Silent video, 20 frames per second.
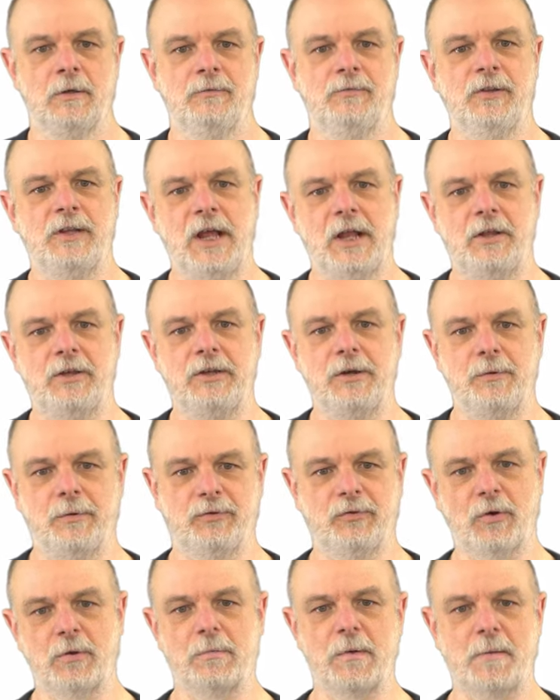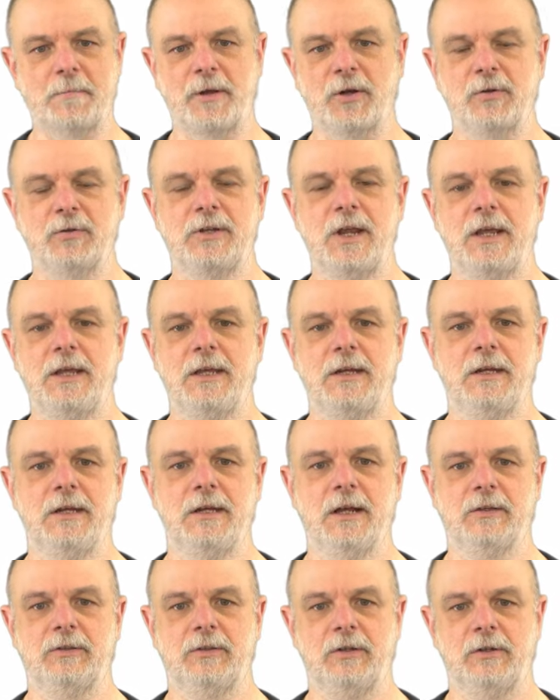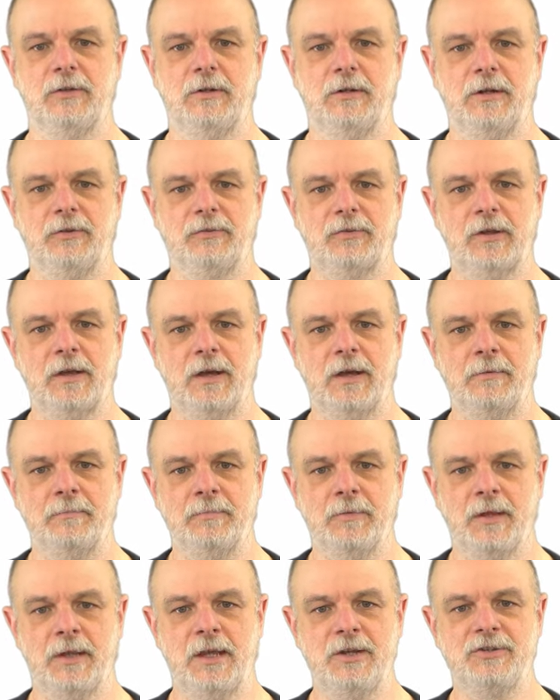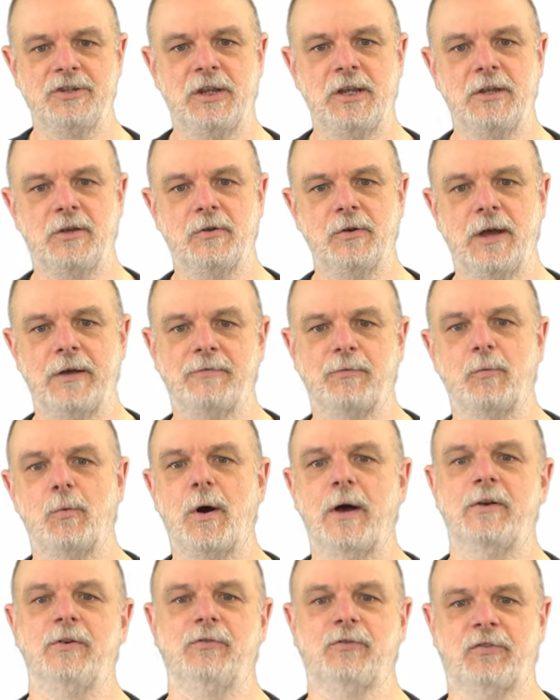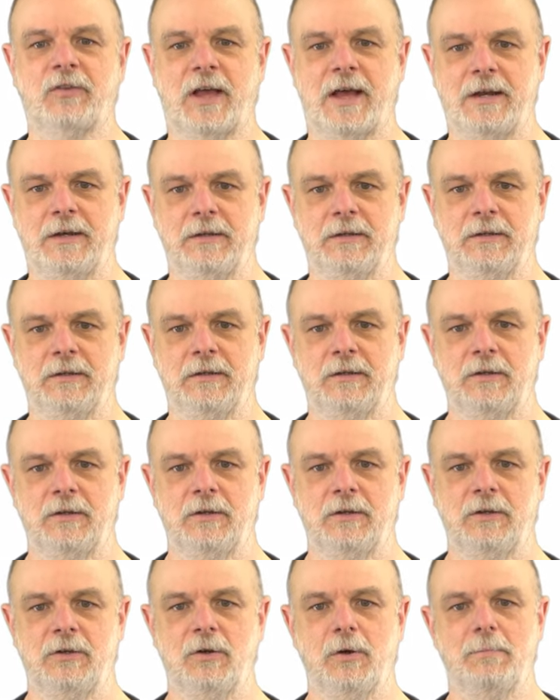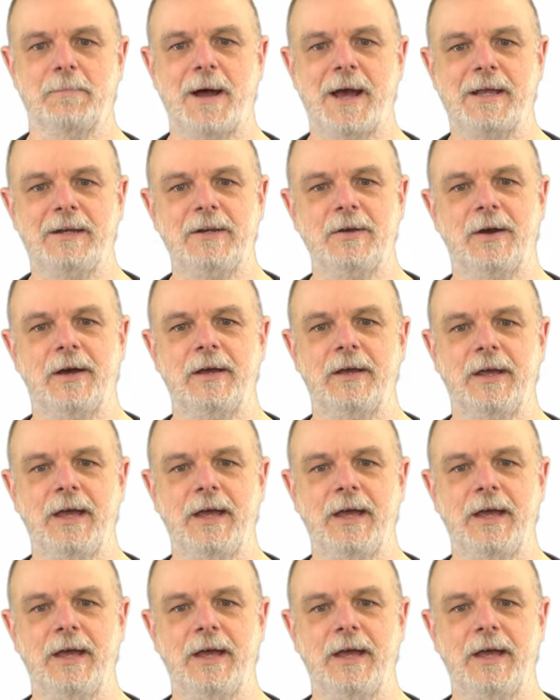Fidelity はそのままの定義になってるんですが、1-F Water s u 3の場合には、